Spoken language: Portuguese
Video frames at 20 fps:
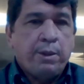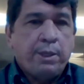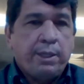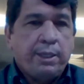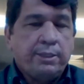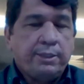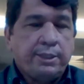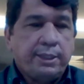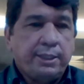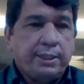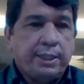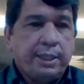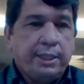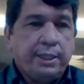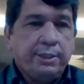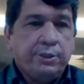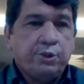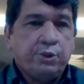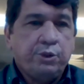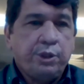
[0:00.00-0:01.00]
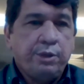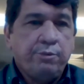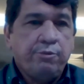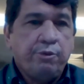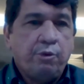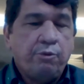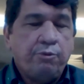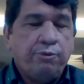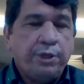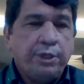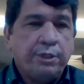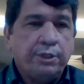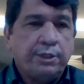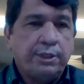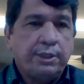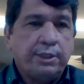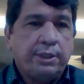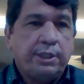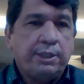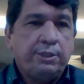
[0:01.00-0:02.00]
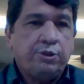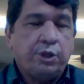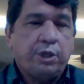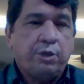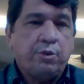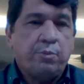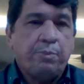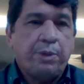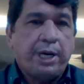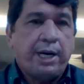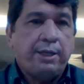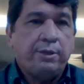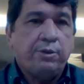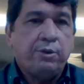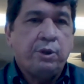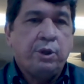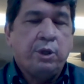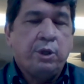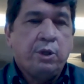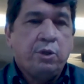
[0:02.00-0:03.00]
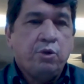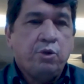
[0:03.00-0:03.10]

esse trecho, devolvendo esse trecho recuperado